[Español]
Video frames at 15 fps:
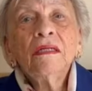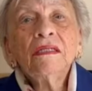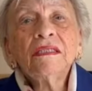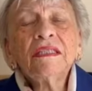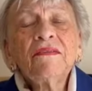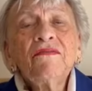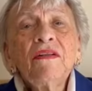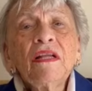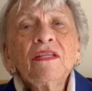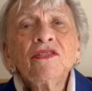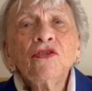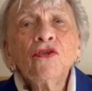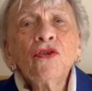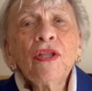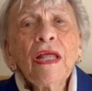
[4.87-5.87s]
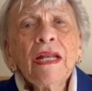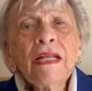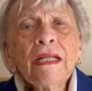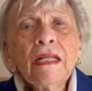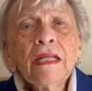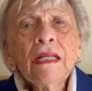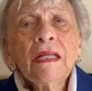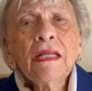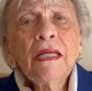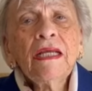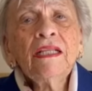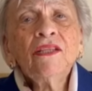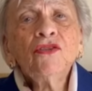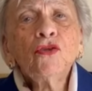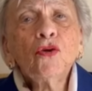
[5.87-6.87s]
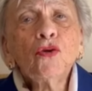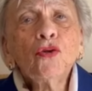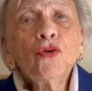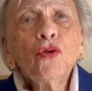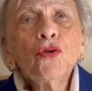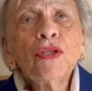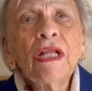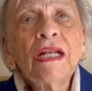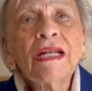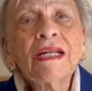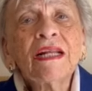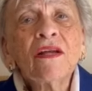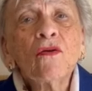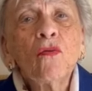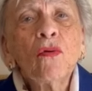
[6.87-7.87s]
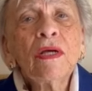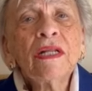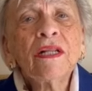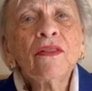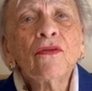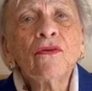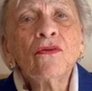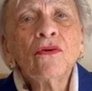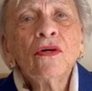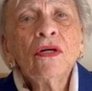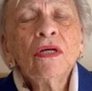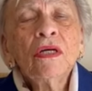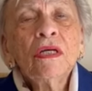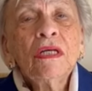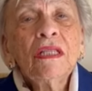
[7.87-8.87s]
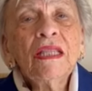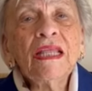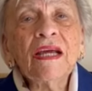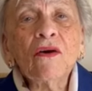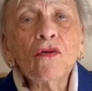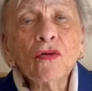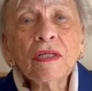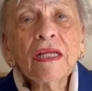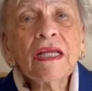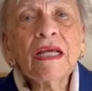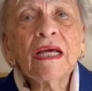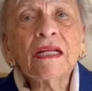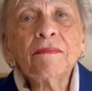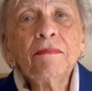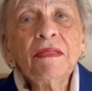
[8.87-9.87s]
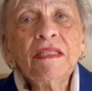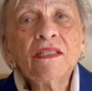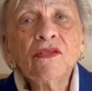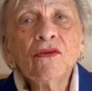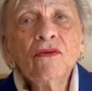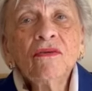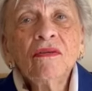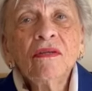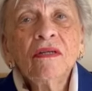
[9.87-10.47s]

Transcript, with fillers: Reflexionar en torno del recuerdo de Jorge Carpizo